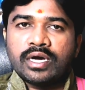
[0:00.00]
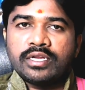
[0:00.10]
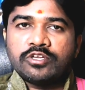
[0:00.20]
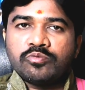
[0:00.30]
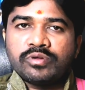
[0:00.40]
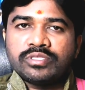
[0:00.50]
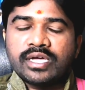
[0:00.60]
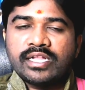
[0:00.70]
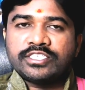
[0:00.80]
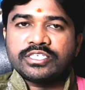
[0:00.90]
కార్యరూపం
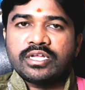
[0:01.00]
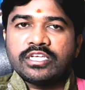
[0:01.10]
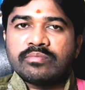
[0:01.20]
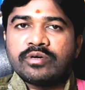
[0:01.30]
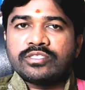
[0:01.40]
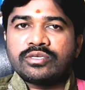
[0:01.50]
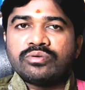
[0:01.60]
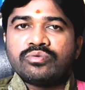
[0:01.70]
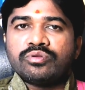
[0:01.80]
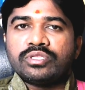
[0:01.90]
దాల్చడానికి
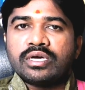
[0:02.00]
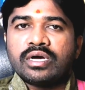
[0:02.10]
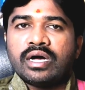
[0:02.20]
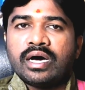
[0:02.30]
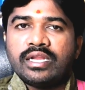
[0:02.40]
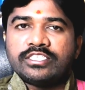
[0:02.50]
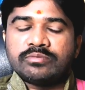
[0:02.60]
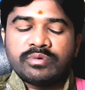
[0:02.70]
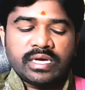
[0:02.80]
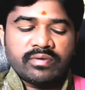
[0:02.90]
మాత్రం కొద్దిగా
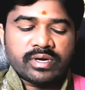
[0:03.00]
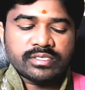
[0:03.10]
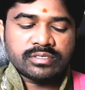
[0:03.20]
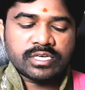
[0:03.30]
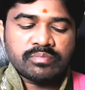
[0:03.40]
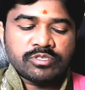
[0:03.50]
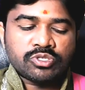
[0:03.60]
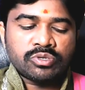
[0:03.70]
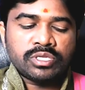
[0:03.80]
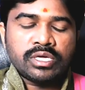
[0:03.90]
ఆలస్యమయ్యే అవకాశం
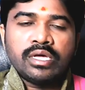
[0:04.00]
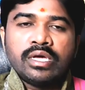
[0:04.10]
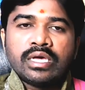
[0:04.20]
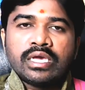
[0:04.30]
కనిపిస్తోంది